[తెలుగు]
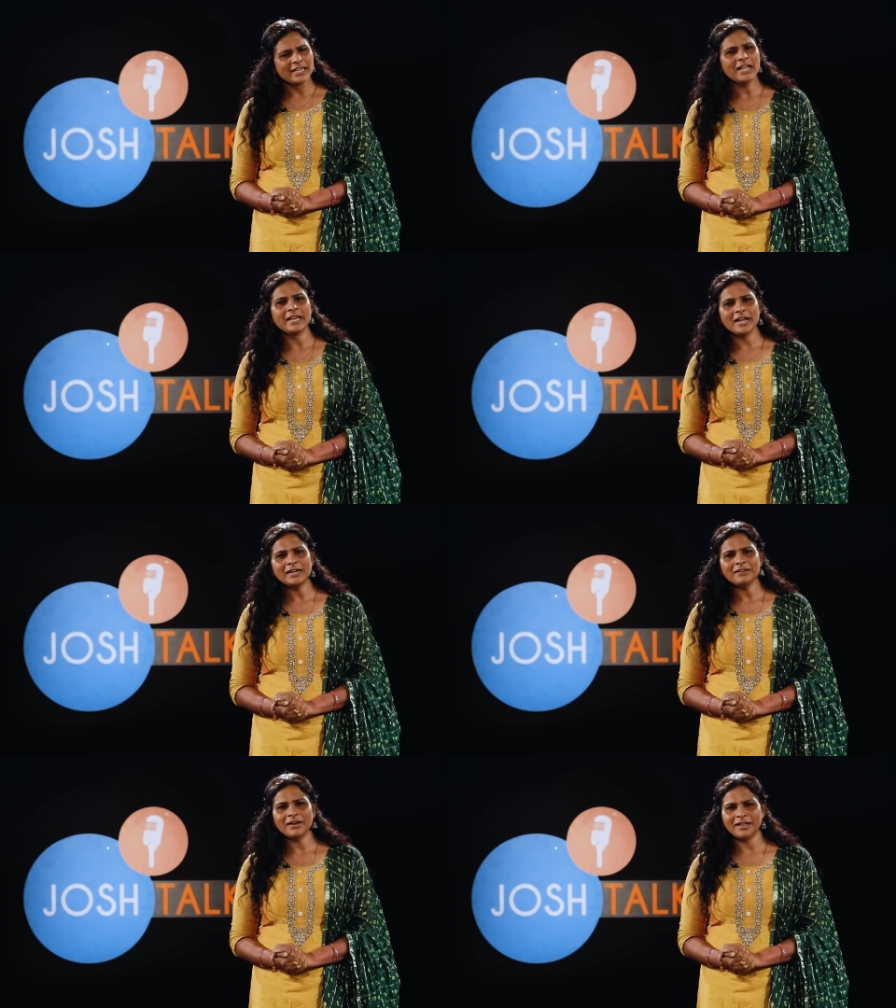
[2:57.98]
ఇలా
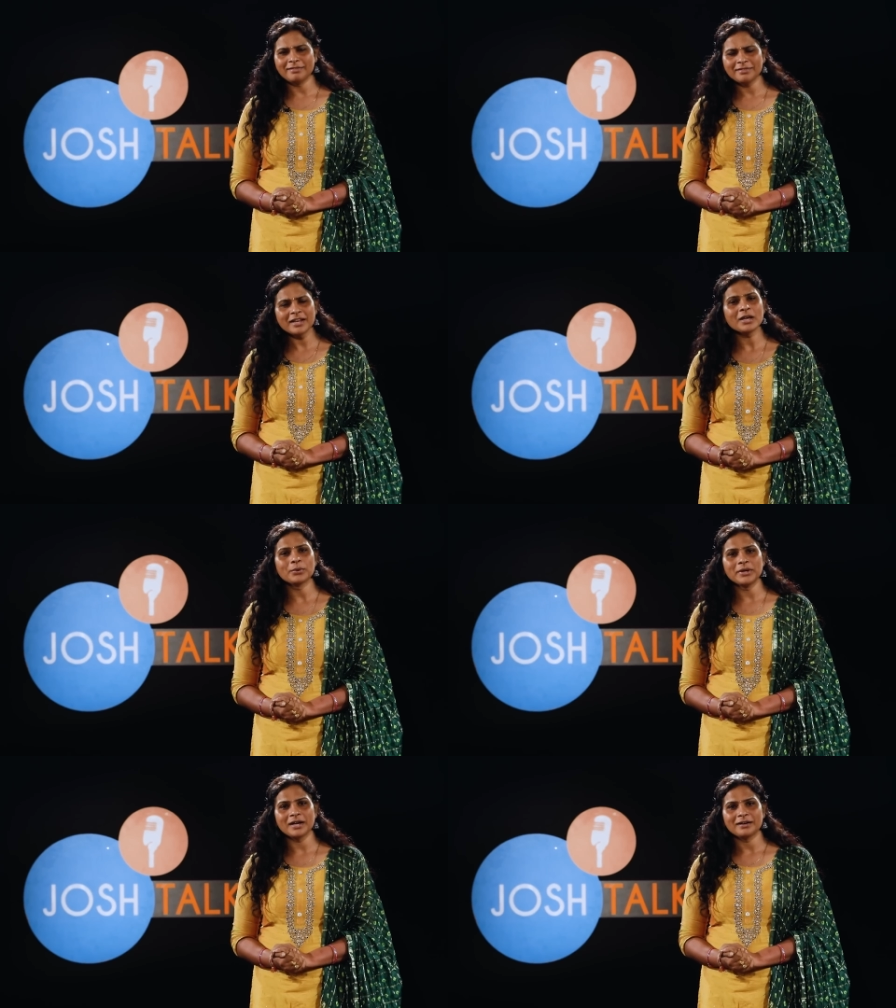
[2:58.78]
ఇలాంటి వాళ్ళందరికీ
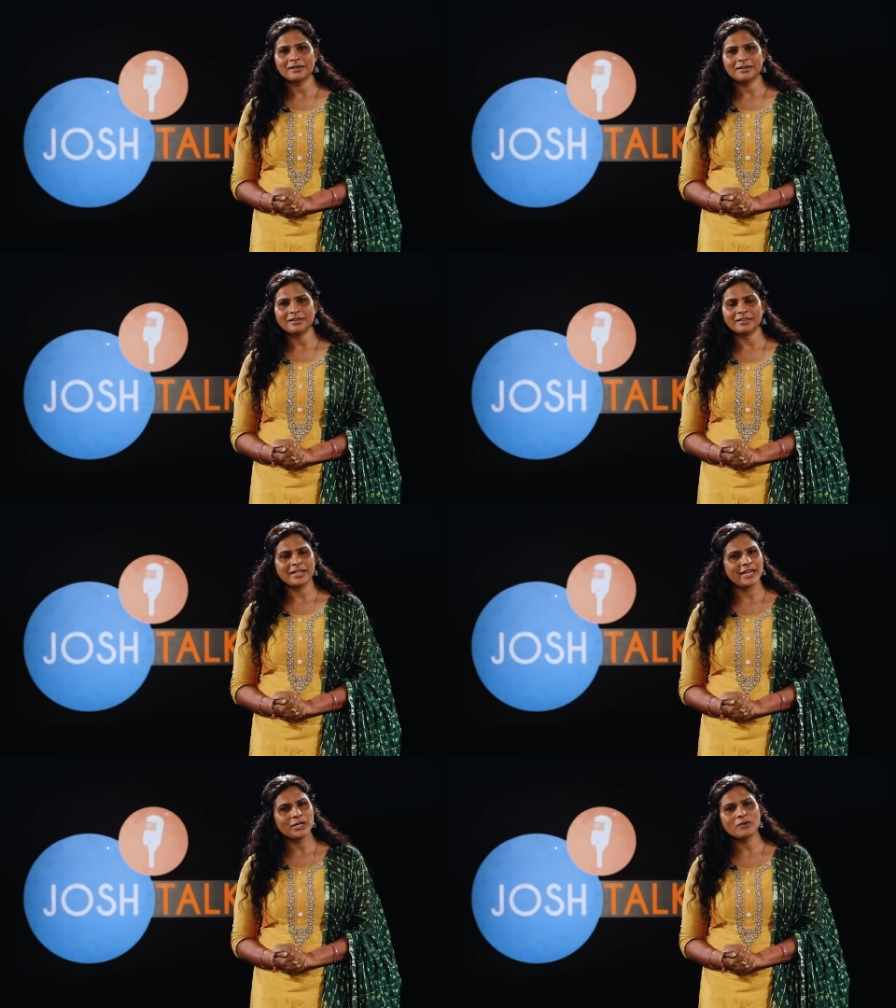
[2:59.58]
కూడా
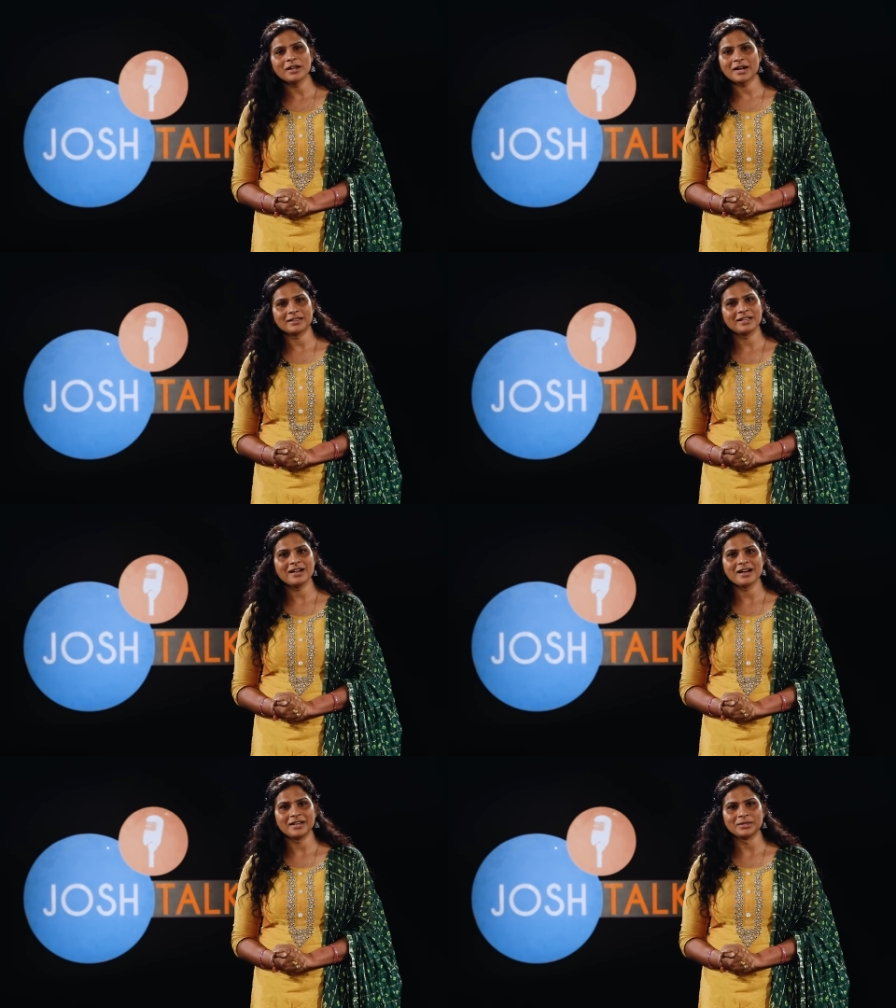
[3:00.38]
నేనేంటో వాళ్ళకి
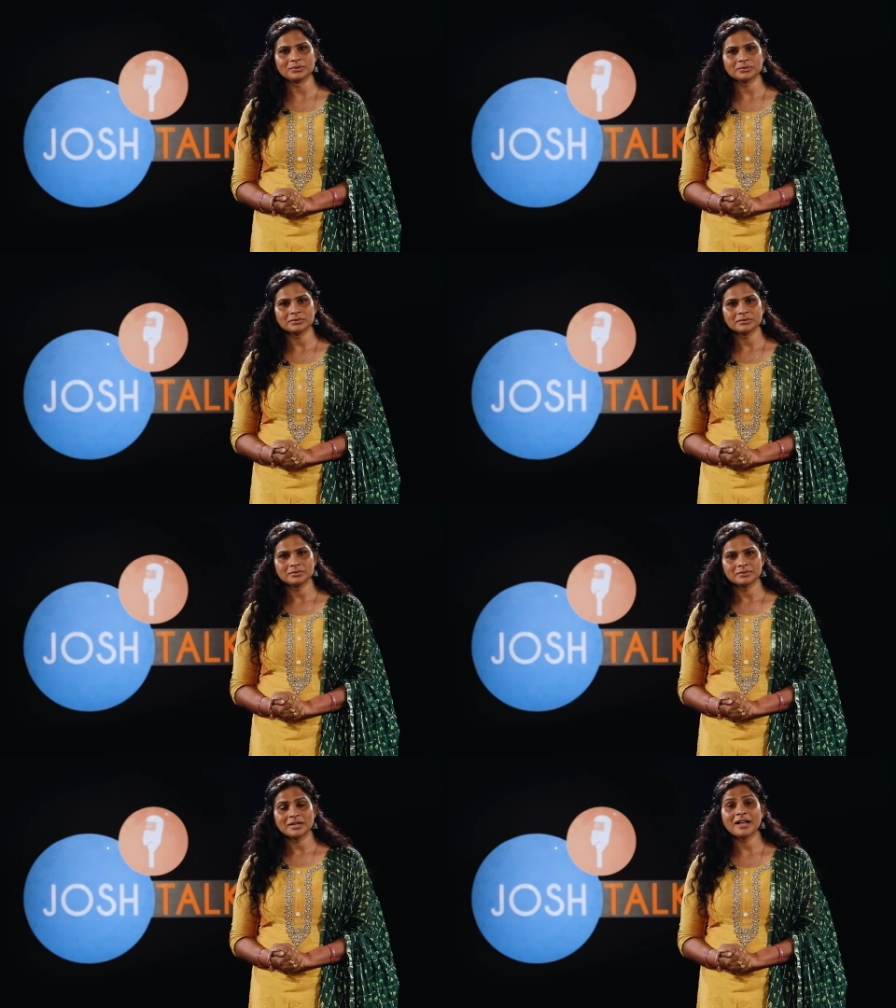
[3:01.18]
అర్థం కాలేదు
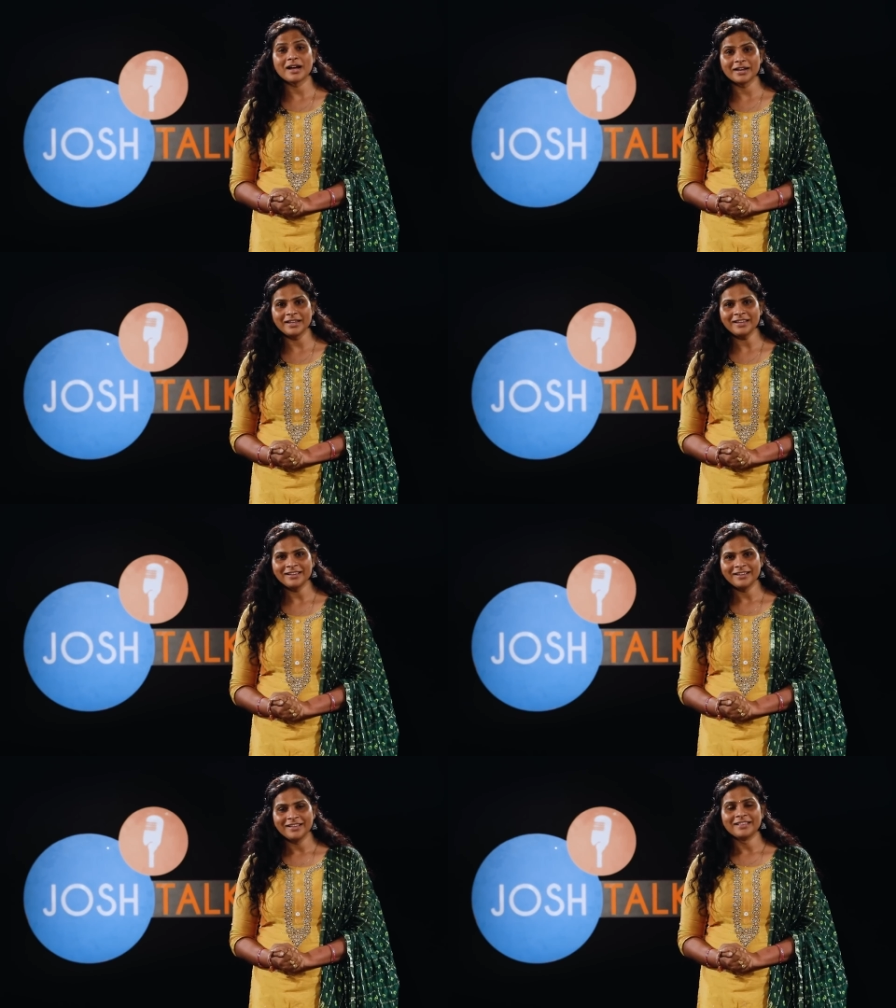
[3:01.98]
కానీ
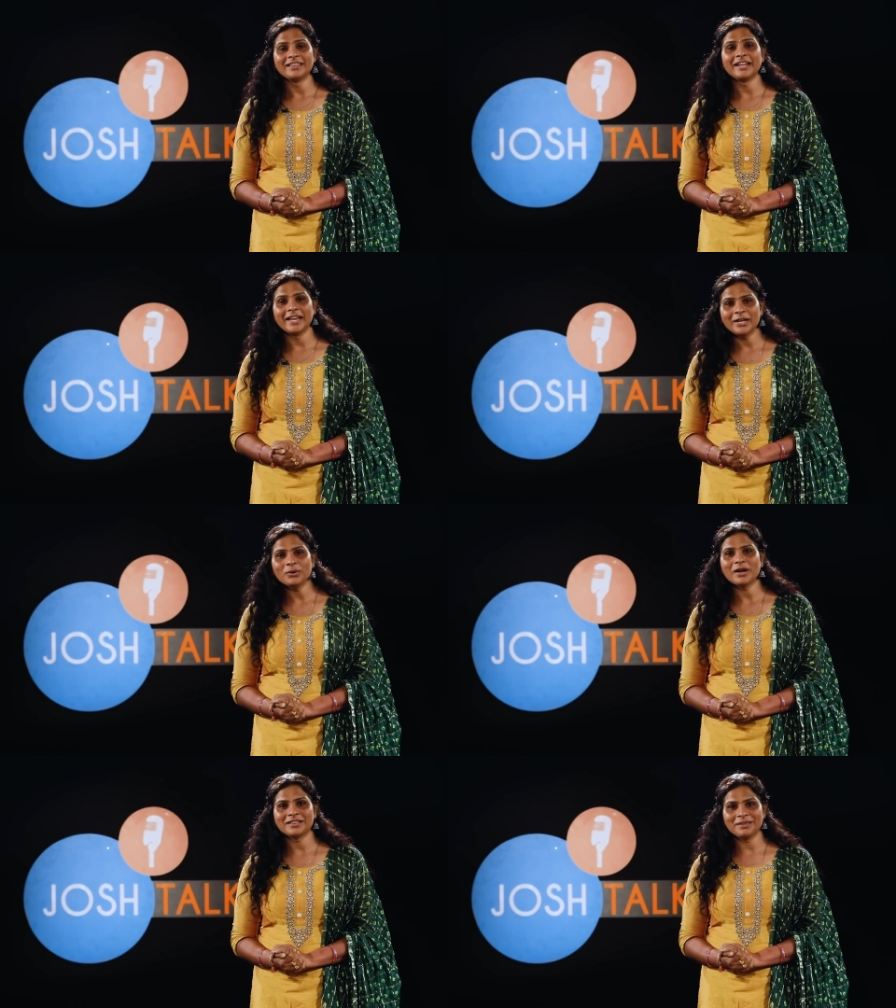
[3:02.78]

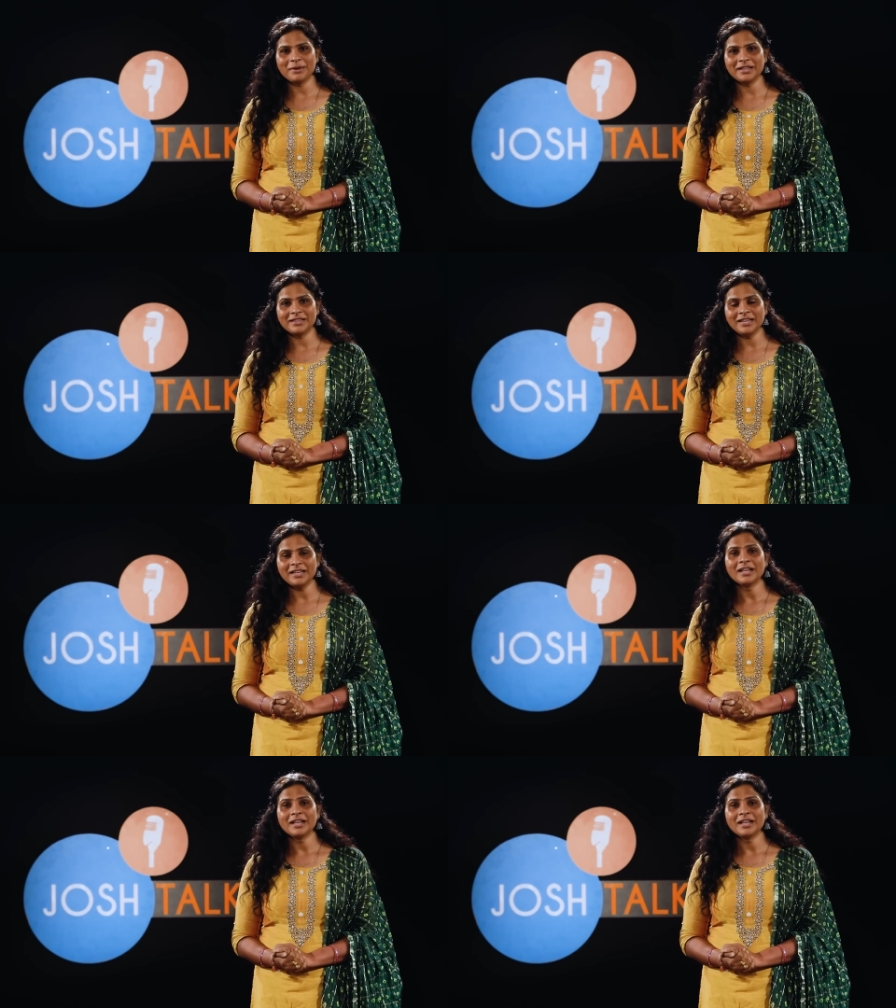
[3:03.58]
నేనేంటో అర్థమైంది